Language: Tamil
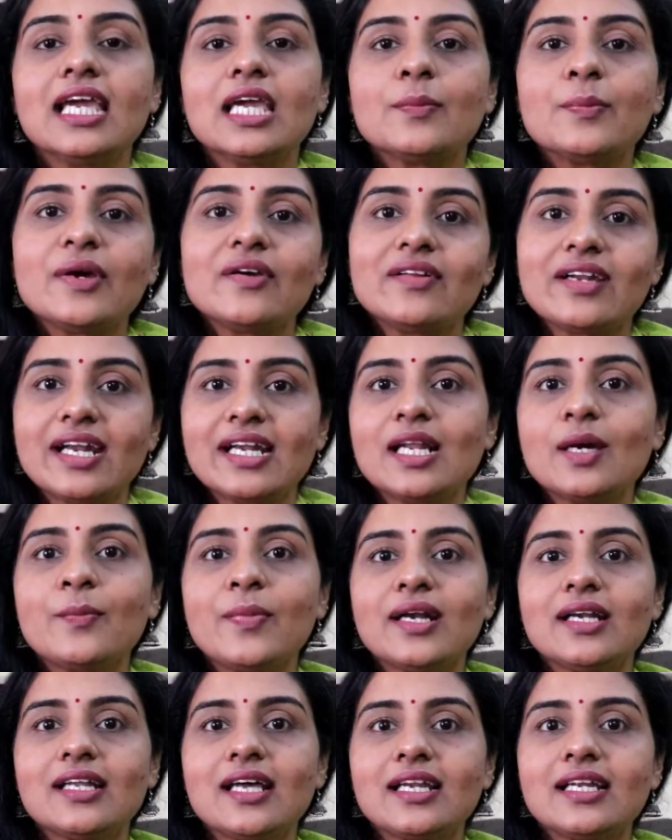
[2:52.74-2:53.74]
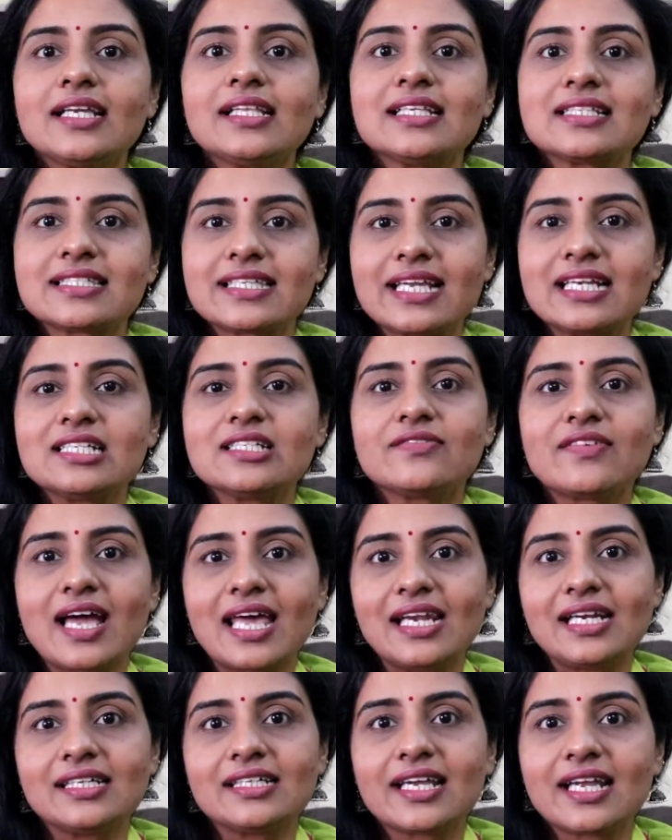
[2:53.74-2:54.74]
இப்ப இவர் என்ன பண்றாரு இந்த சென்ட்
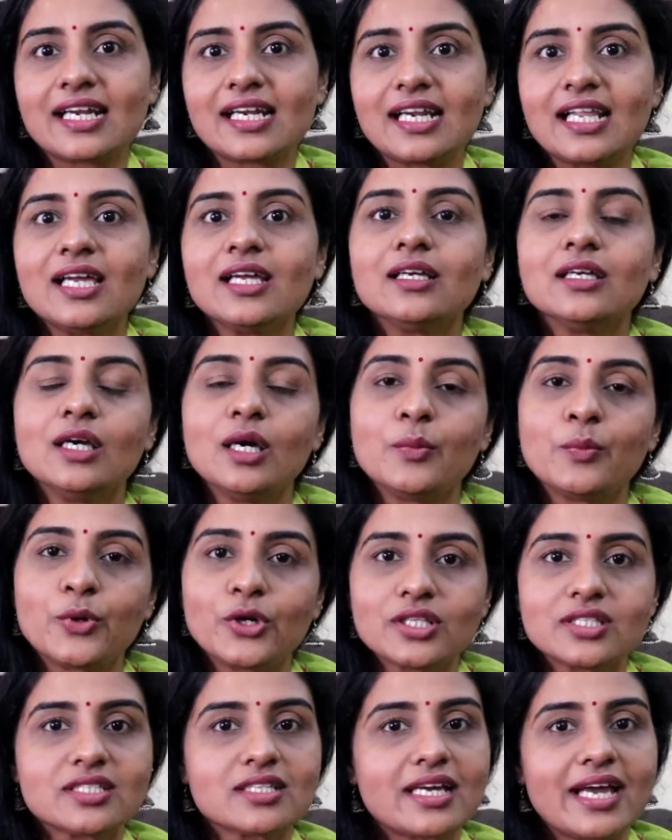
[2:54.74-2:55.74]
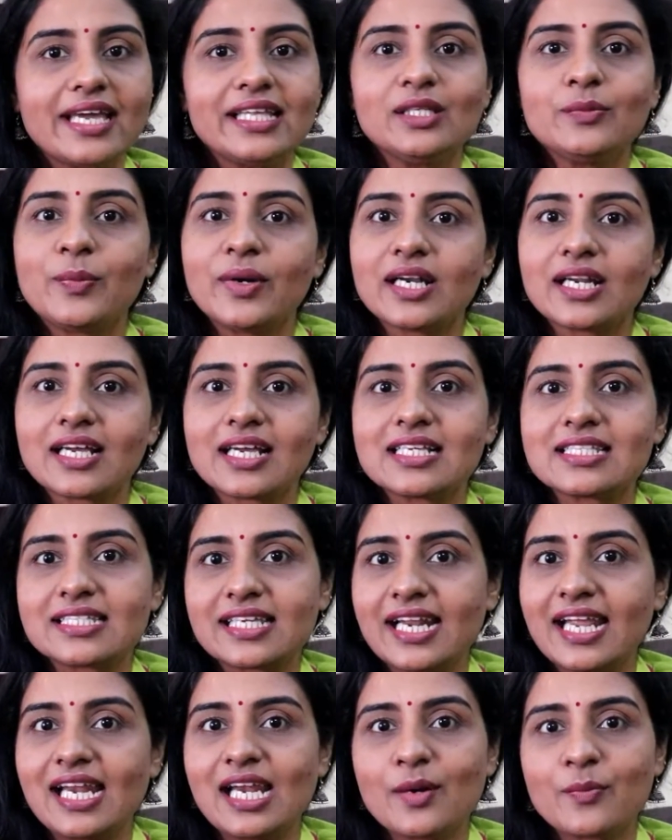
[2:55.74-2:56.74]
வேலண்டைன்ல பிடிச்சி கைது பண்ணுங்க
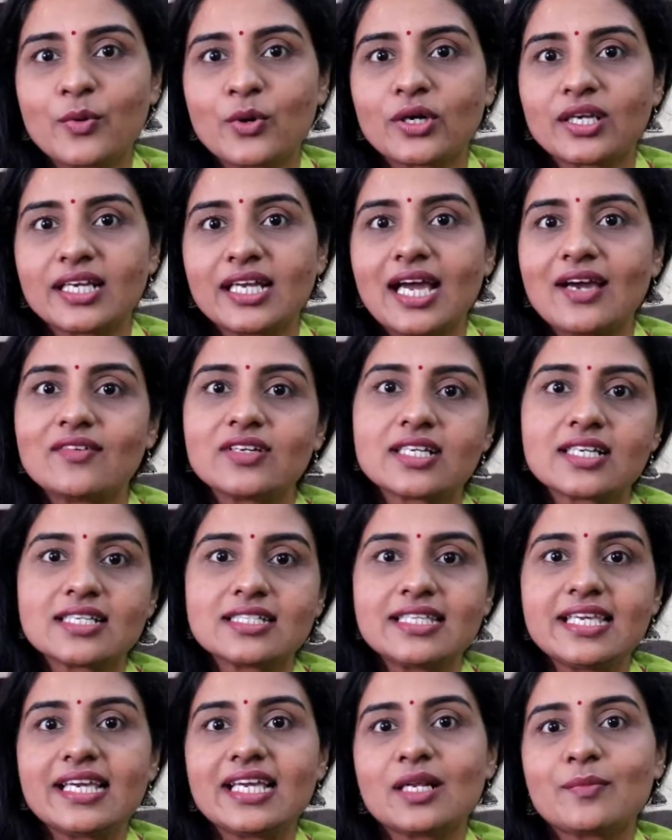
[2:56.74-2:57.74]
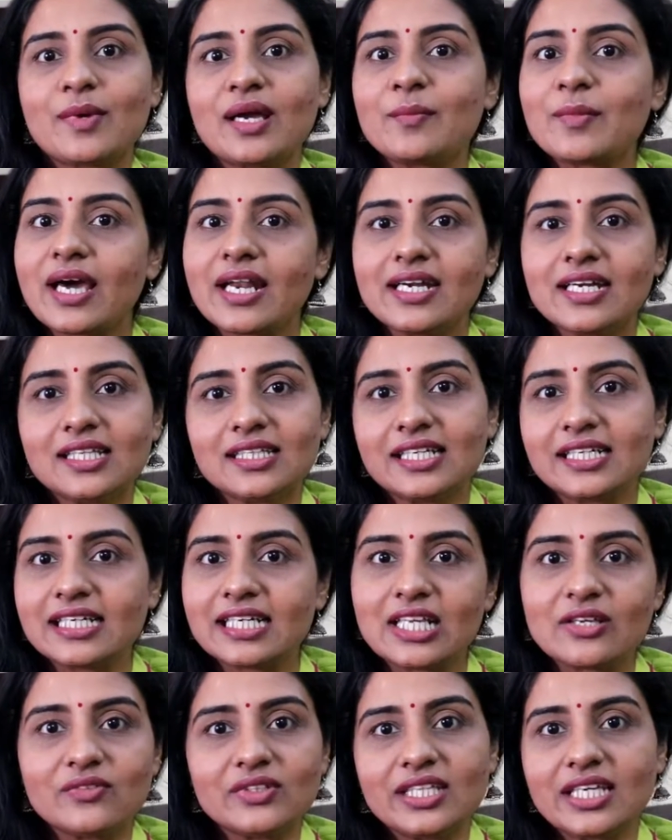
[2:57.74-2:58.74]
சிறையில போடுங்க அவருக்கு சீக்கிரமா மரண
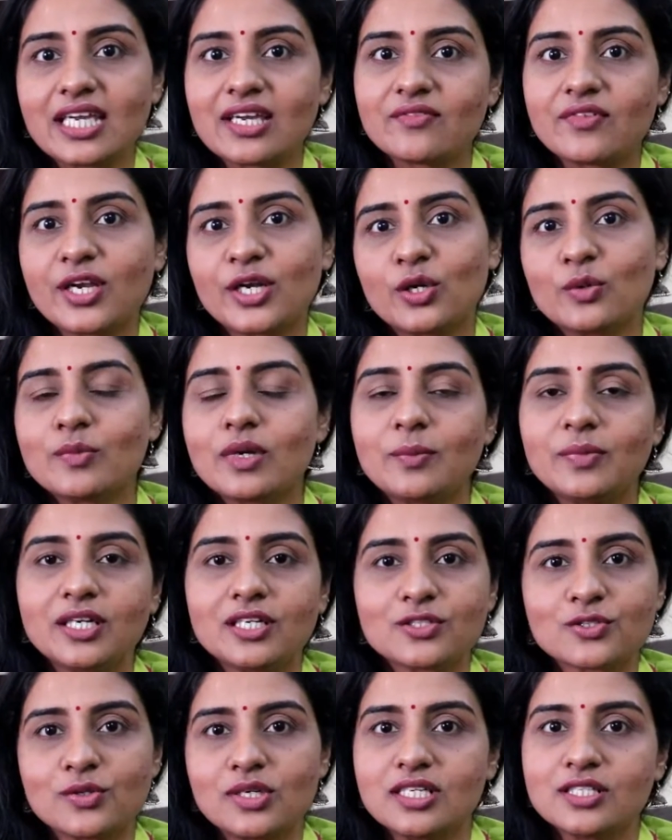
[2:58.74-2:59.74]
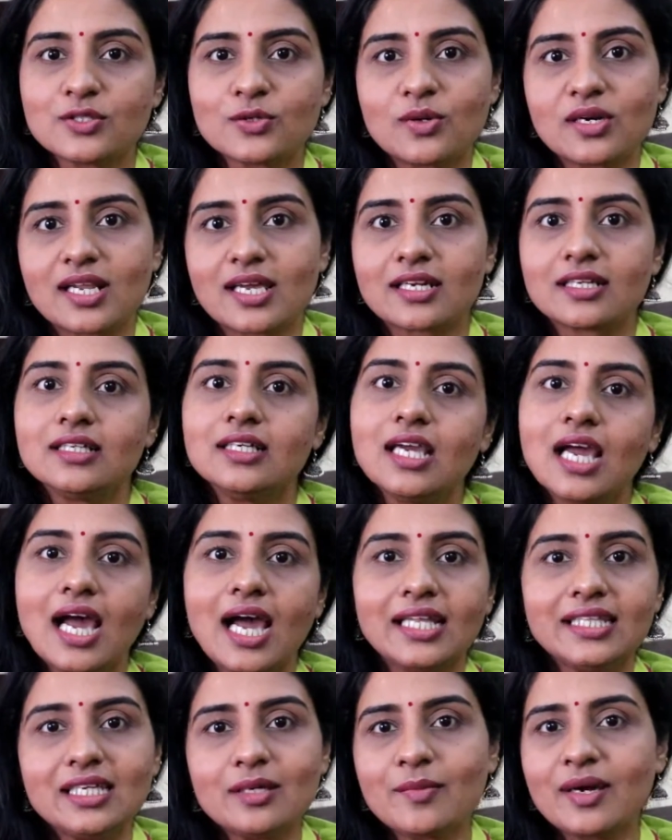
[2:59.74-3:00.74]
தண்டனை விதிக்க வேண்டும் அப்படின்னு சொல்லி சொல்றாரு
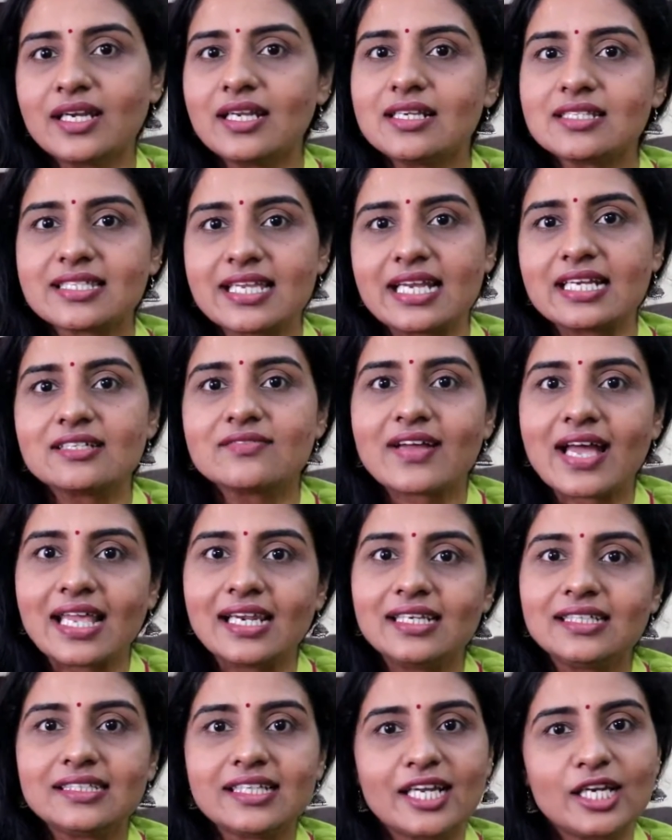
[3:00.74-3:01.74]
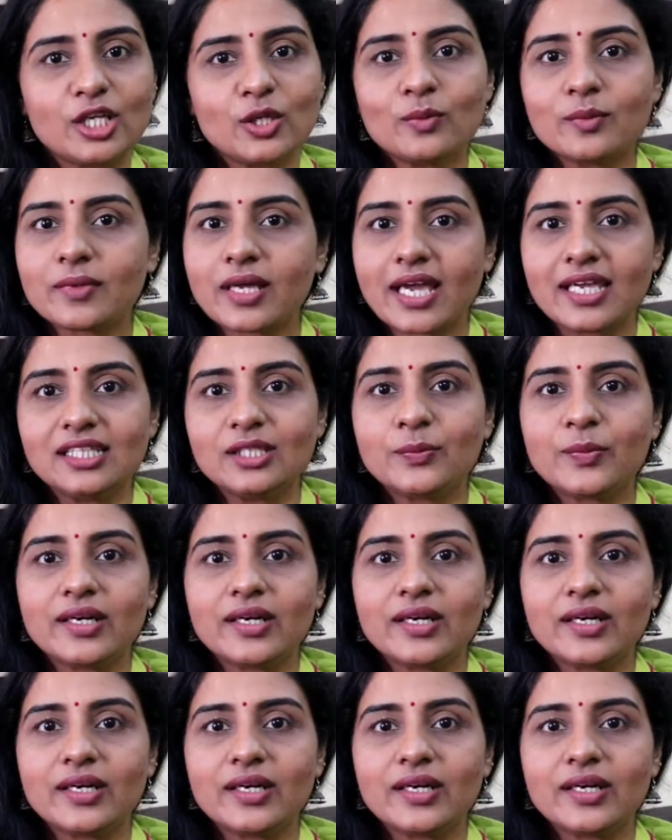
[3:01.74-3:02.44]
அதே மாதிரி சென்ட் பேலண்டைனையும் கைது